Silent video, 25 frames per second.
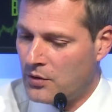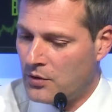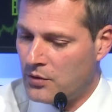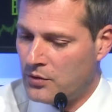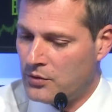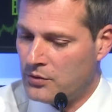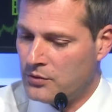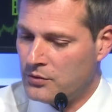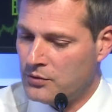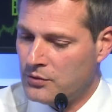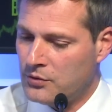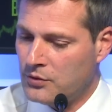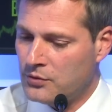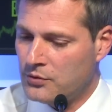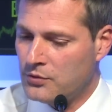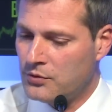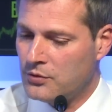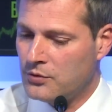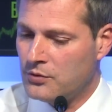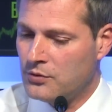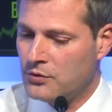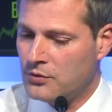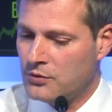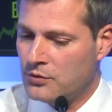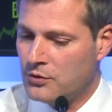euh,
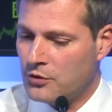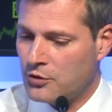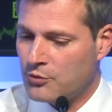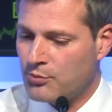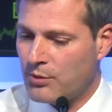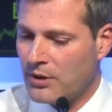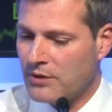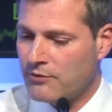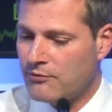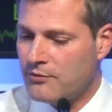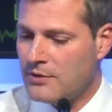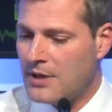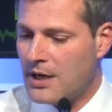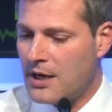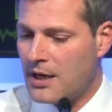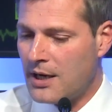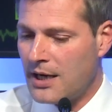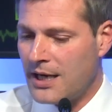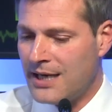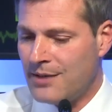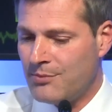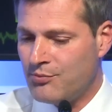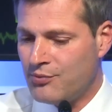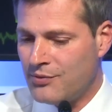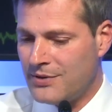de, ce point de vue-là.